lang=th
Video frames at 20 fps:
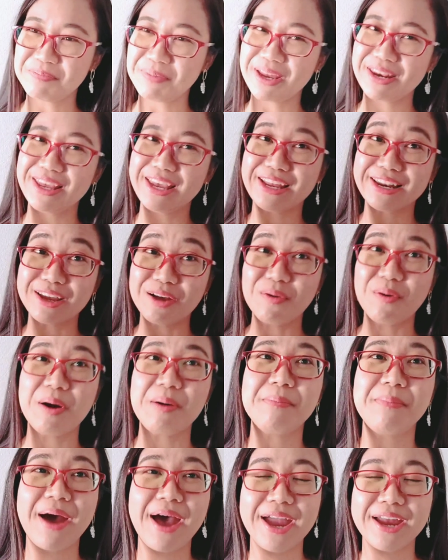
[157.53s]
จะเป็นอีกหนึ่งค
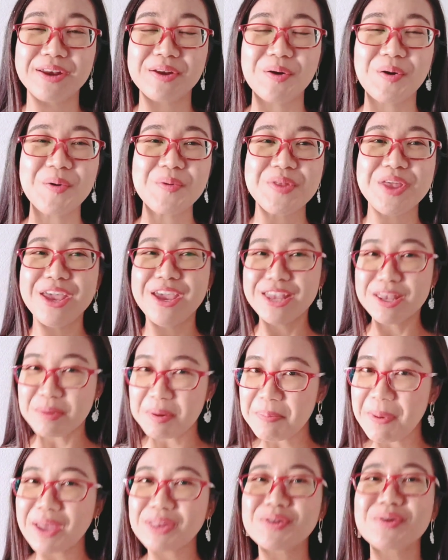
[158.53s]
วามหมายเนาะอย่า
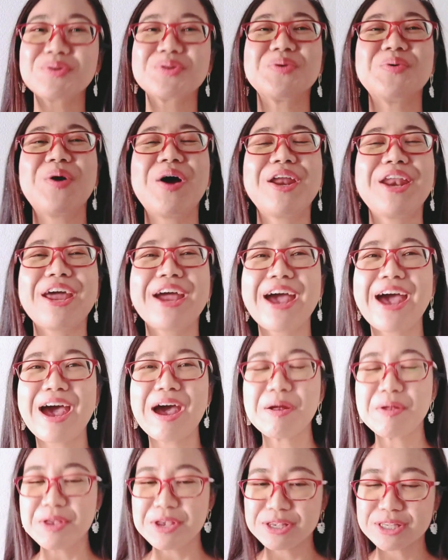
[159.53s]
ไปแปลตรงตัวนะคะ
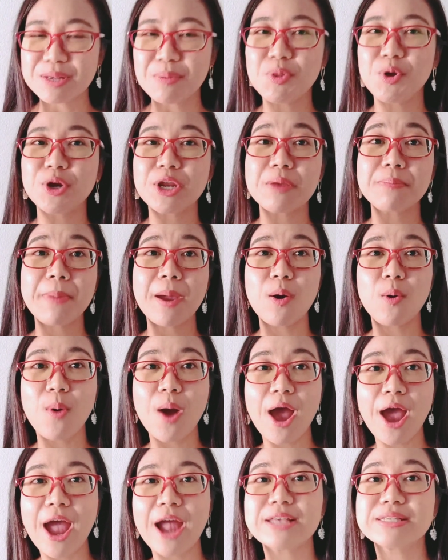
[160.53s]
สำนวนนี้แปล
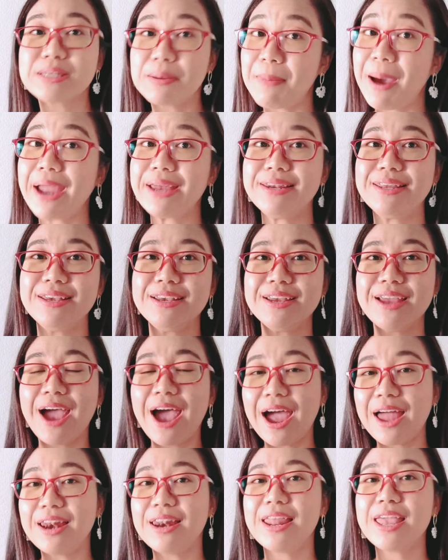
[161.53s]
ว่า สบายดี
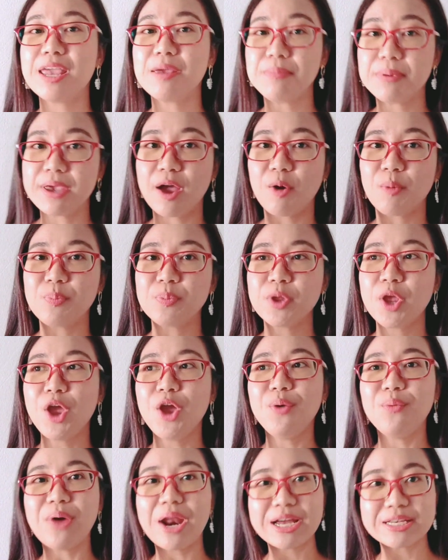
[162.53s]
อัลเล่เบียง
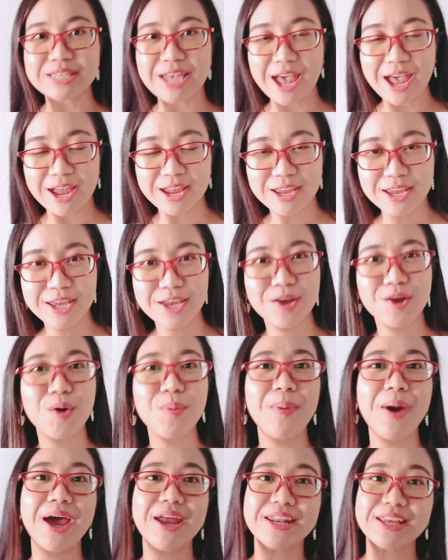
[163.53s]
เวลาใช้
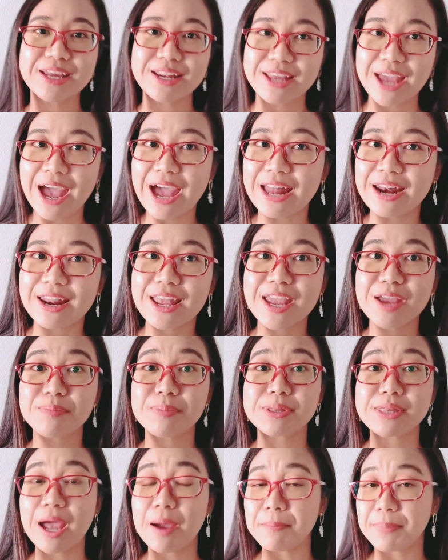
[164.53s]
ก็ผ่านกริยาอัลเล่
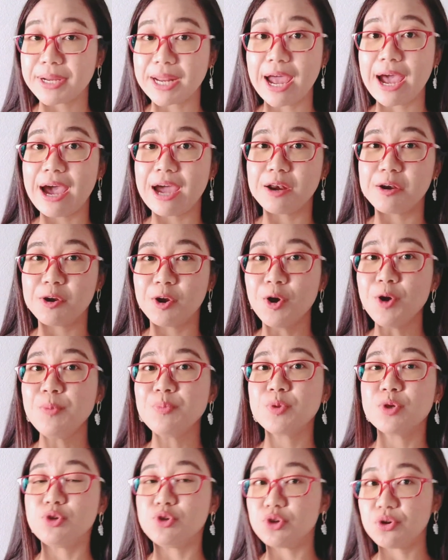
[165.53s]
ไปตามประธานเนาะ
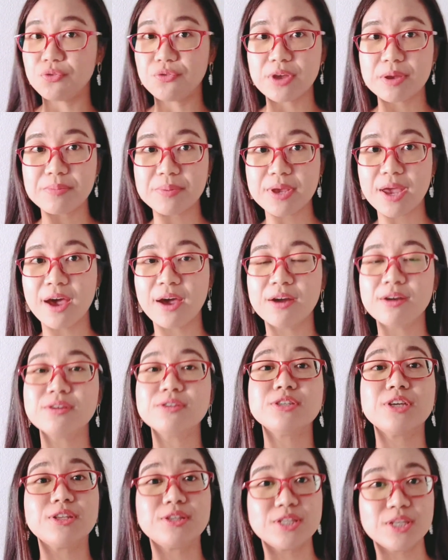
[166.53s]
เจเวเบียง
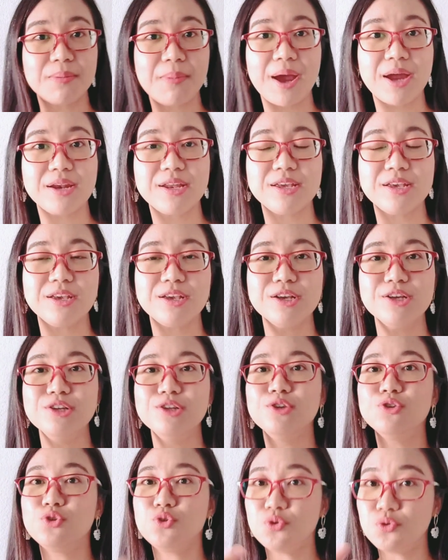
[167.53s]
ฉันสบายดี
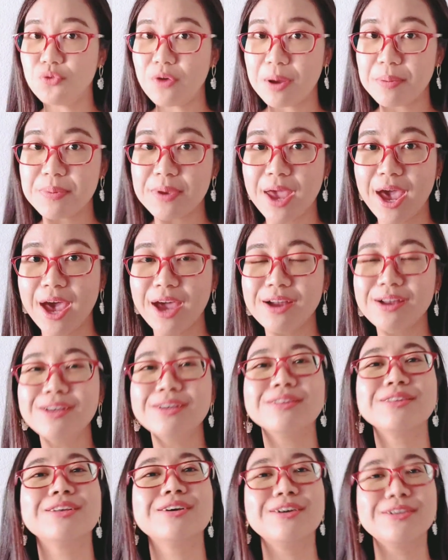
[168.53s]
ชูวาเบียง
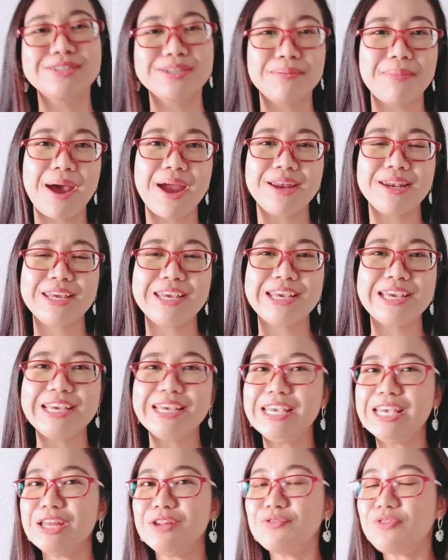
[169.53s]
เธอสบายดี
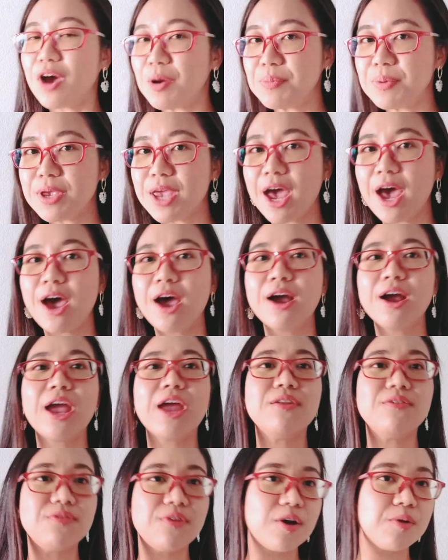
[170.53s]
อินวาเบียง
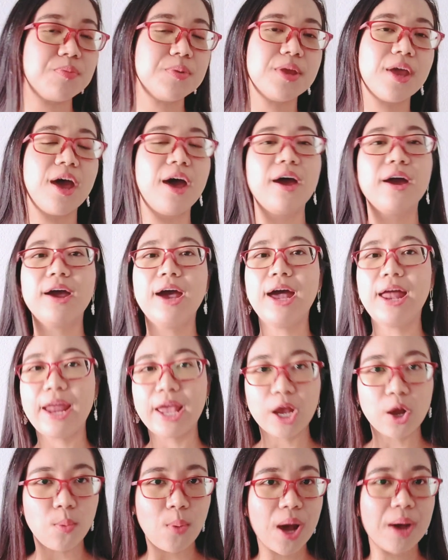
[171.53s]
แอนวาเบียงอะ
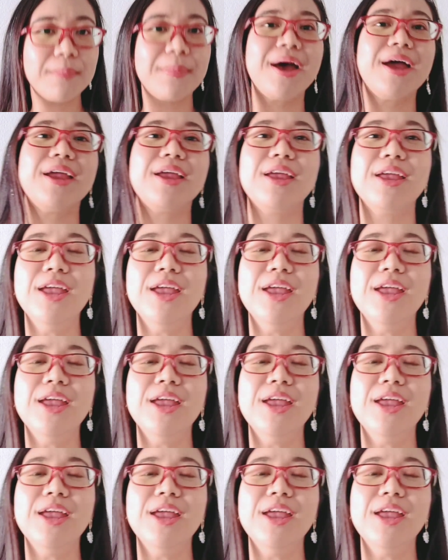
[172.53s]
ไรก็ว่าไป